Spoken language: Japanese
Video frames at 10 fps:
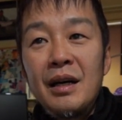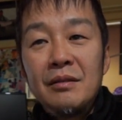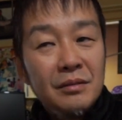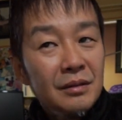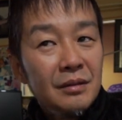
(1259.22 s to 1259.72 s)

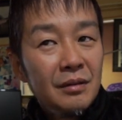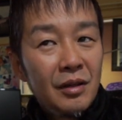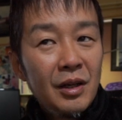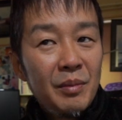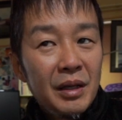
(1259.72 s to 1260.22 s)
和
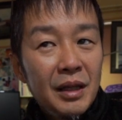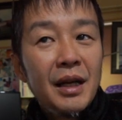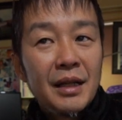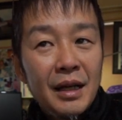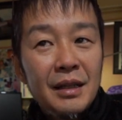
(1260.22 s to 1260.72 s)
歌山奈良
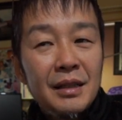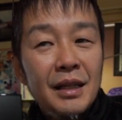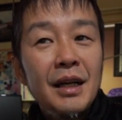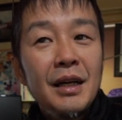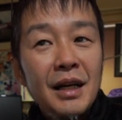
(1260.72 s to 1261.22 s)
だ
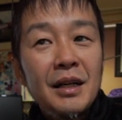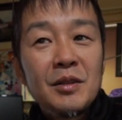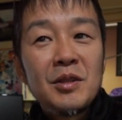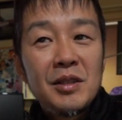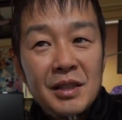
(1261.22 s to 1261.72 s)
奈良が
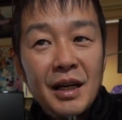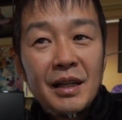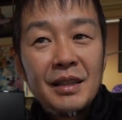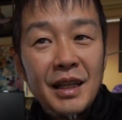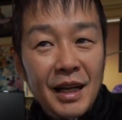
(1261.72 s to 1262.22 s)
靴下
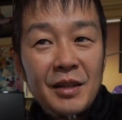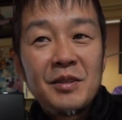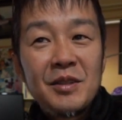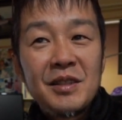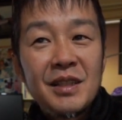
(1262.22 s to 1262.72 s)
奈良
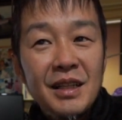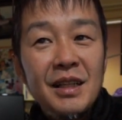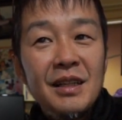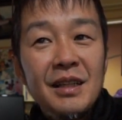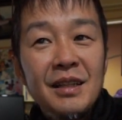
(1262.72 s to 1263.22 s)
靴下
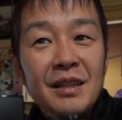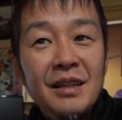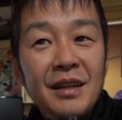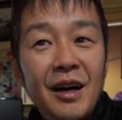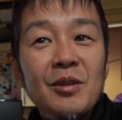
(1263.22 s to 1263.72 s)
ね
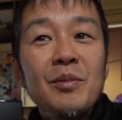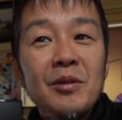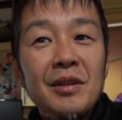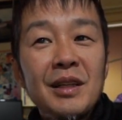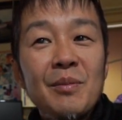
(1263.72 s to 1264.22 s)
春
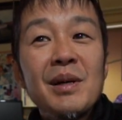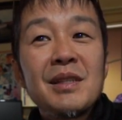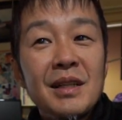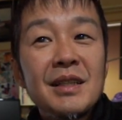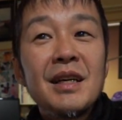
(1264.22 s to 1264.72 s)
物が出ま
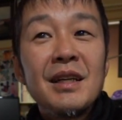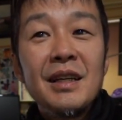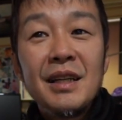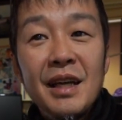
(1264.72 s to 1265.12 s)
したね最近